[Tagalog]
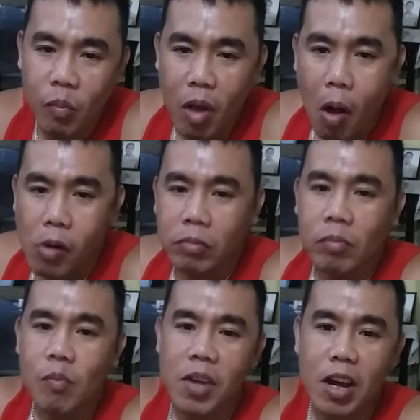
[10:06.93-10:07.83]
Hmm?
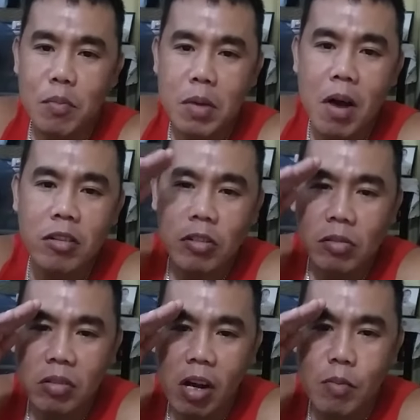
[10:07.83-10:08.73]
Thank you very much.
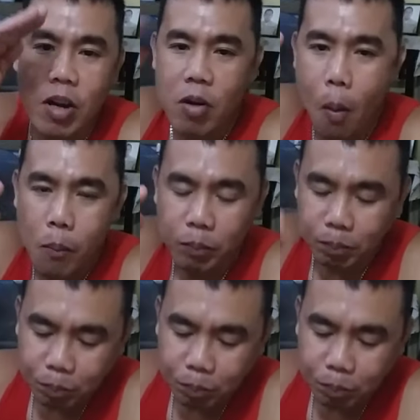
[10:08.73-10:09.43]
God bless.